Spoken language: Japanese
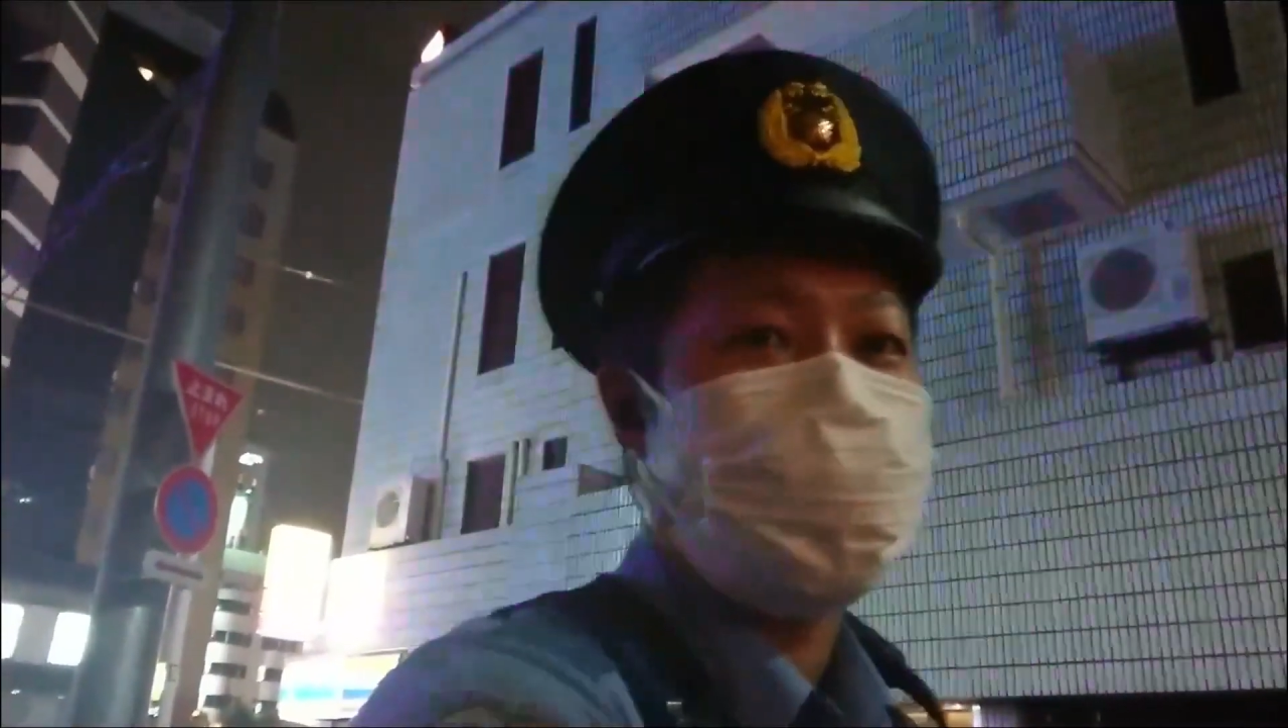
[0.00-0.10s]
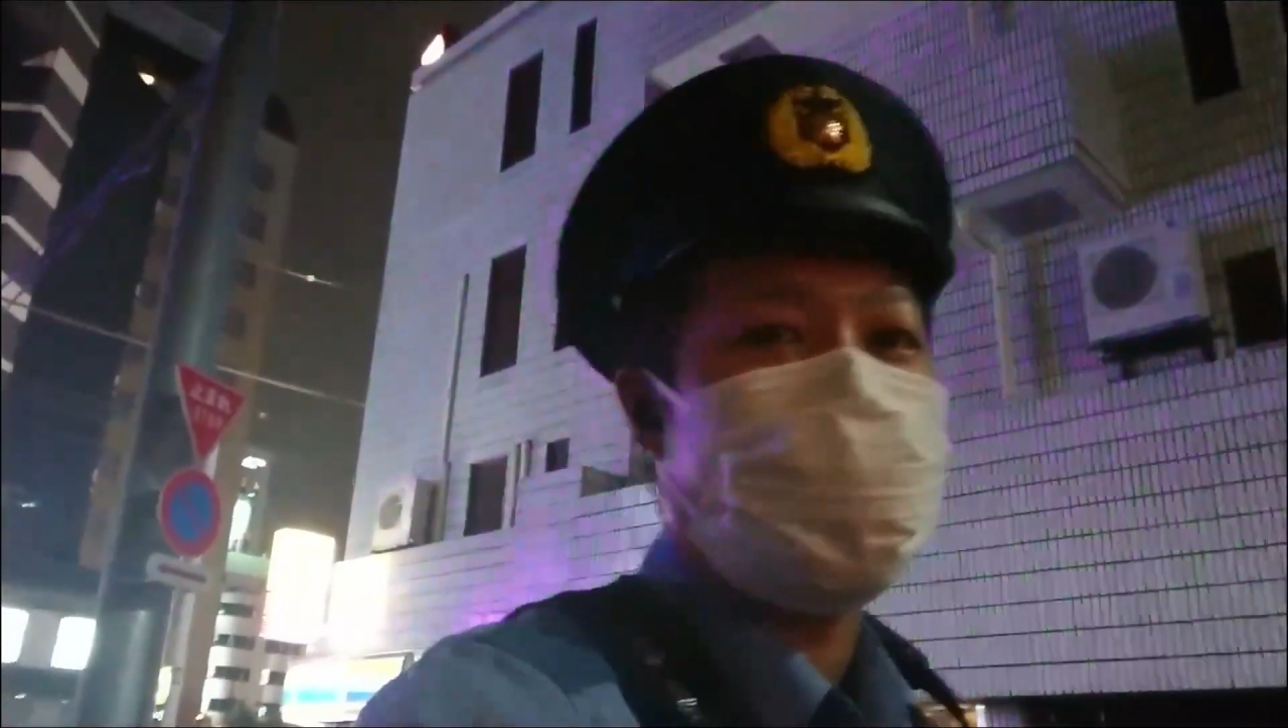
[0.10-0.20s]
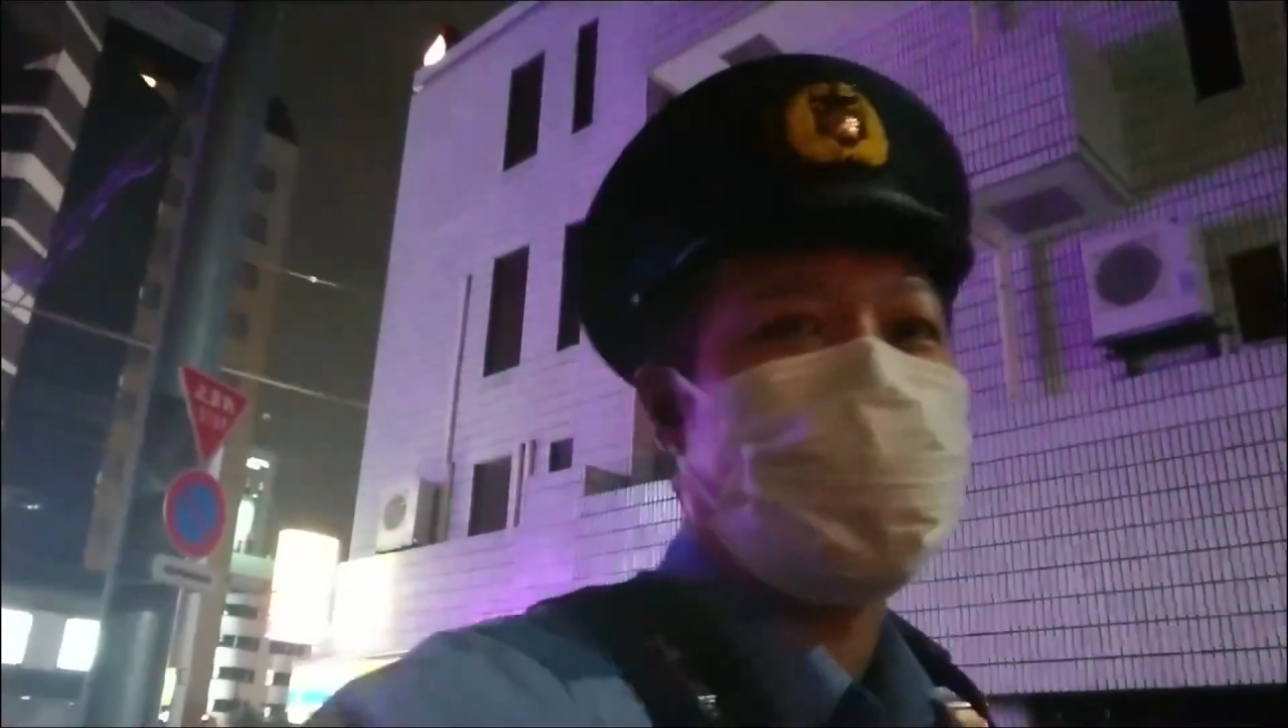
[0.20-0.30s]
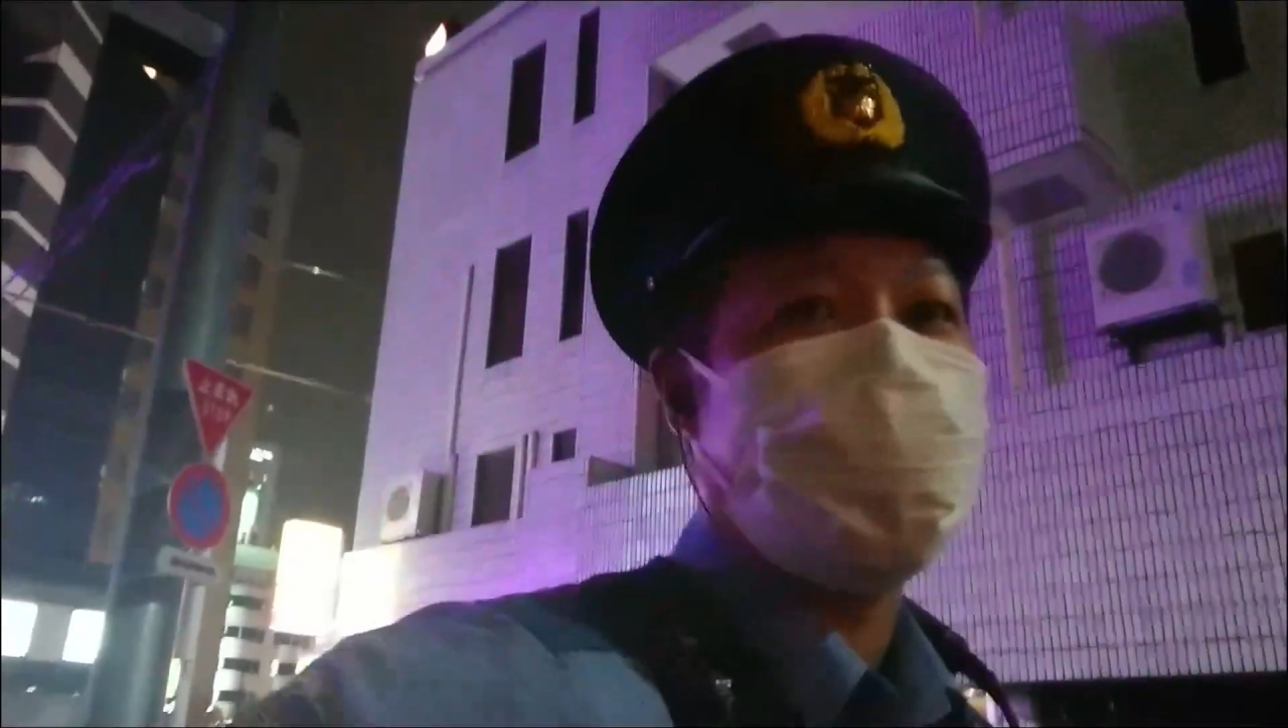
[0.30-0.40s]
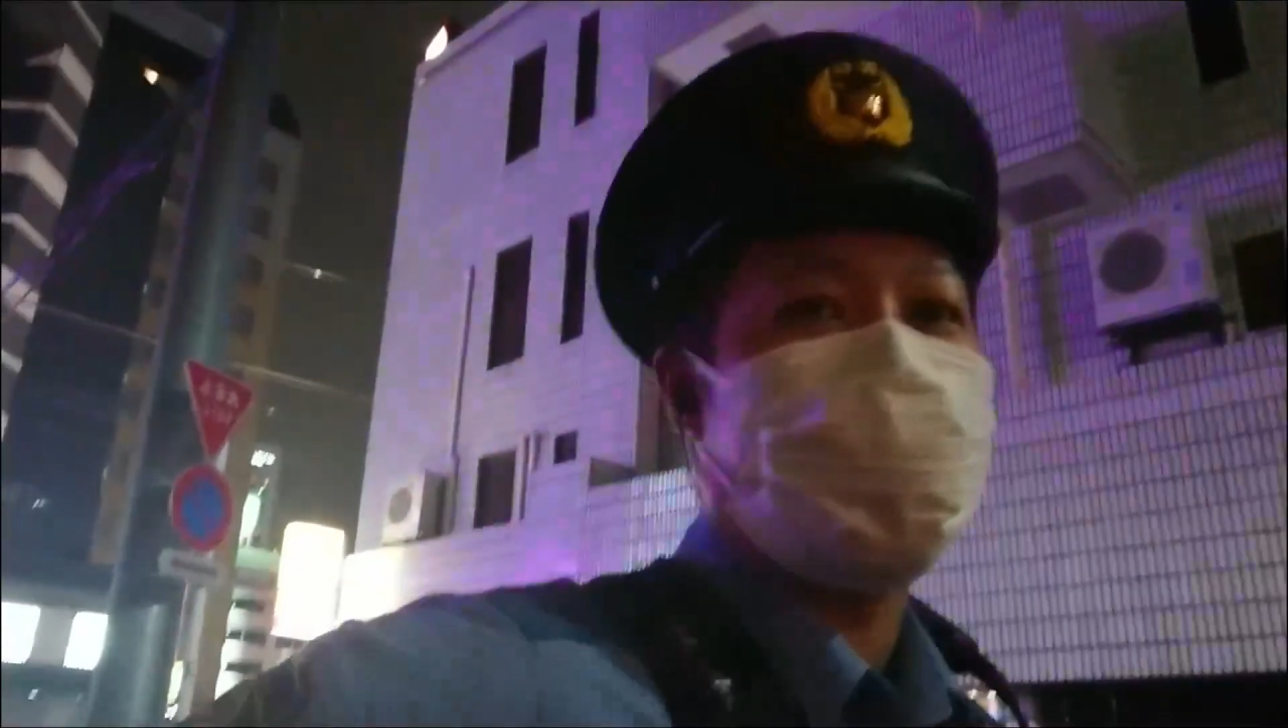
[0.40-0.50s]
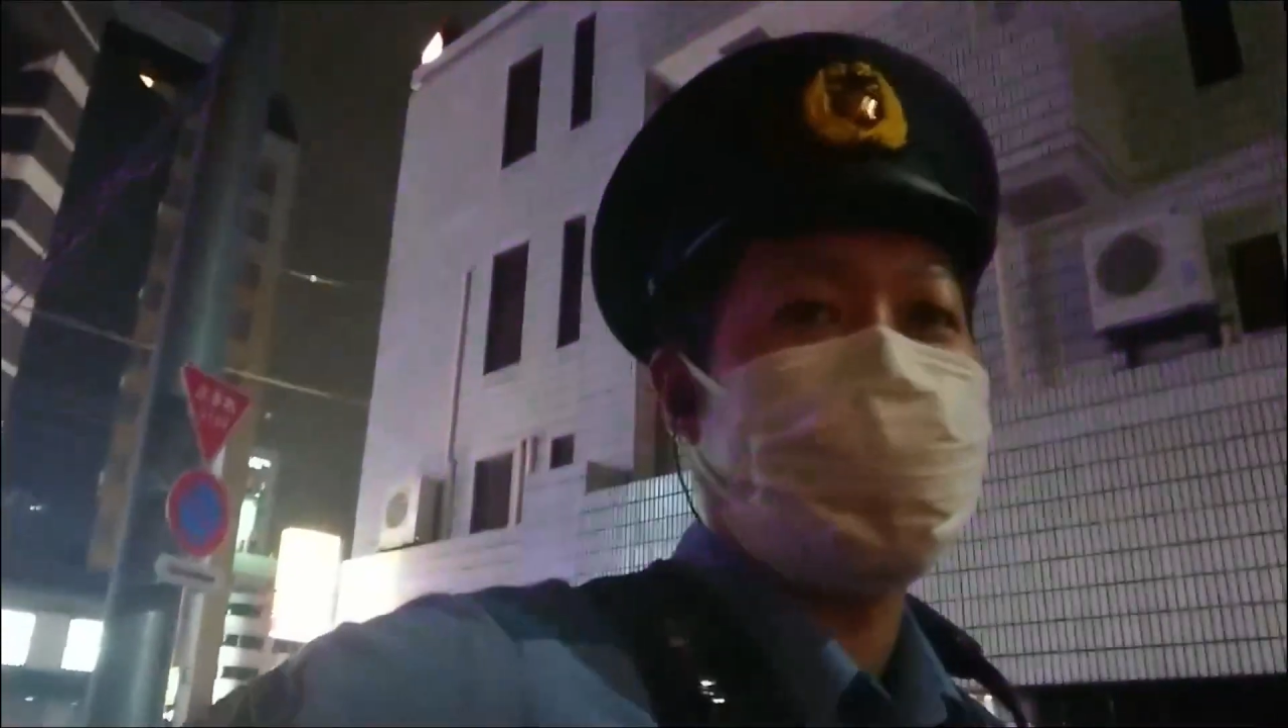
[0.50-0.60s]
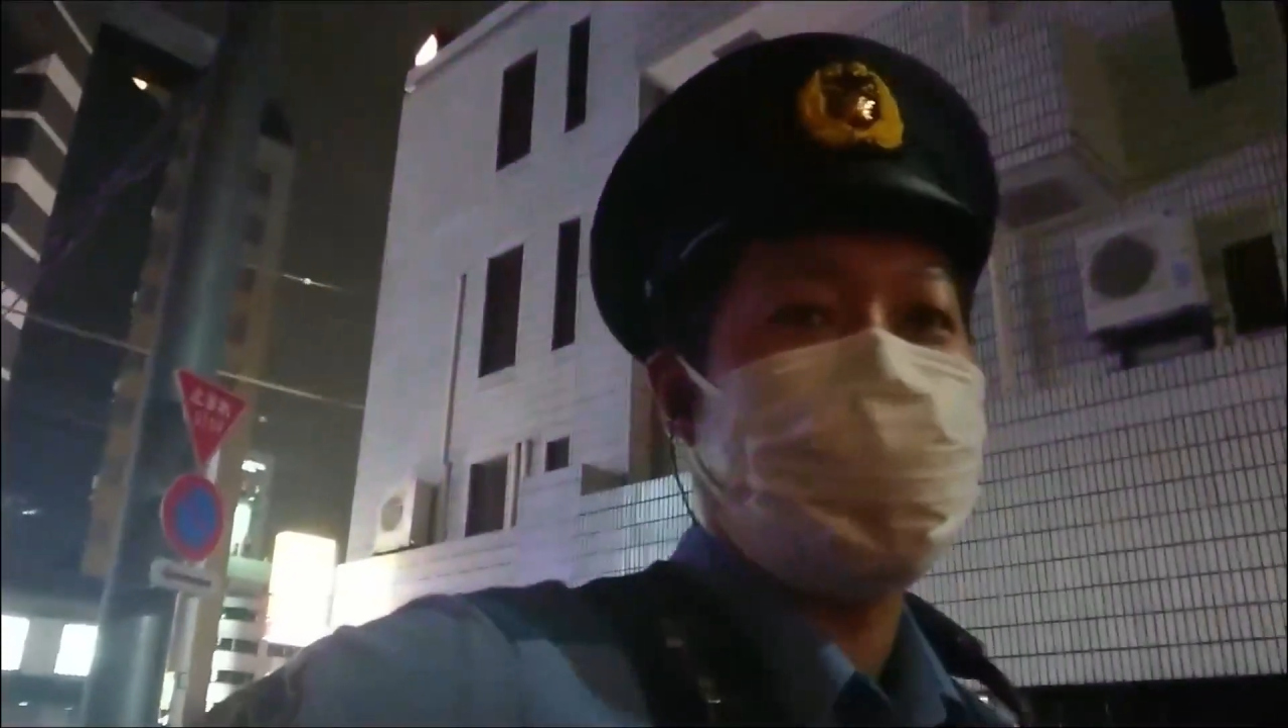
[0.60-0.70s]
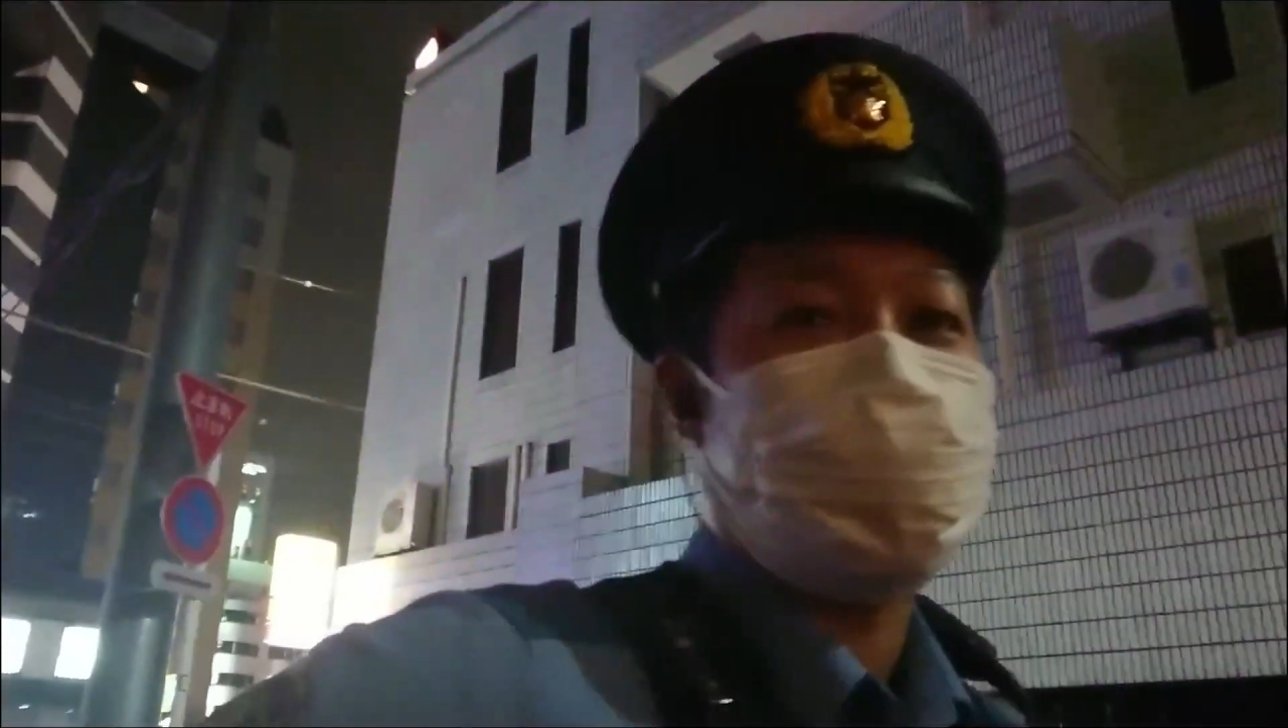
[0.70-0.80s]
えてあげてくだ